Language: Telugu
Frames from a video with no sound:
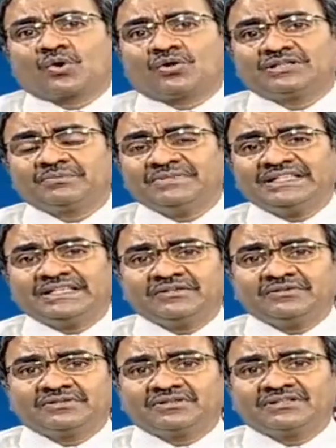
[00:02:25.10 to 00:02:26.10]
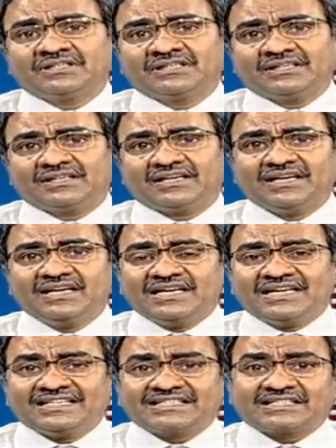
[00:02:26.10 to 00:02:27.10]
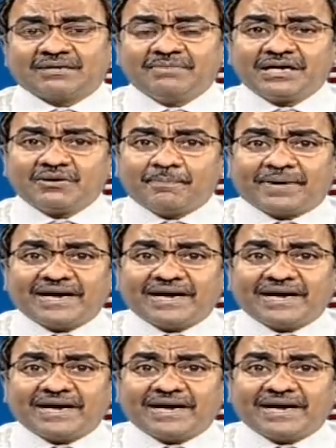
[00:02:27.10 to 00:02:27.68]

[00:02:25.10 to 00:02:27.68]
కొంతమందికి ఏమవుతుందంటే ఈ స్టమక్